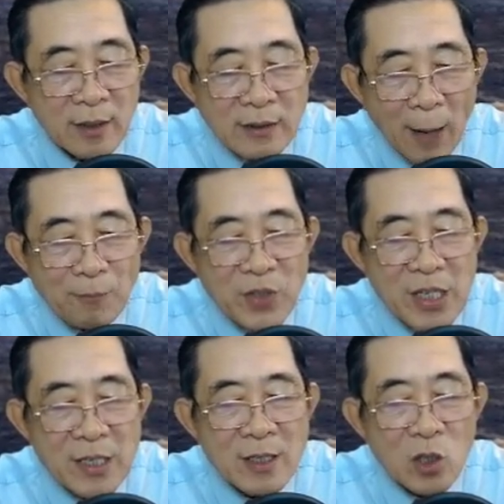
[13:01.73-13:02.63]
thậm
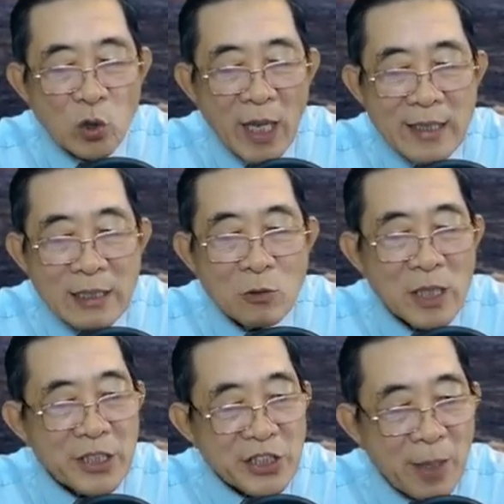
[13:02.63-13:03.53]
chí có thể cứu
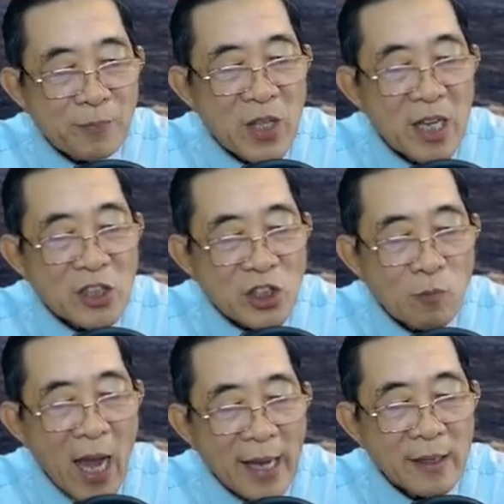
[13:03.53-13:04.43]
người sắp chết sống
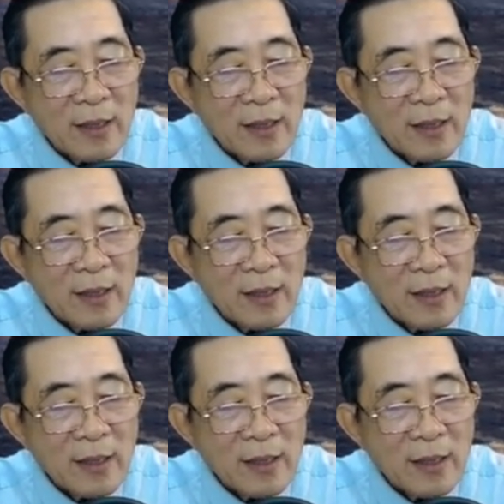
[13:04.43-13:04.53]
lại.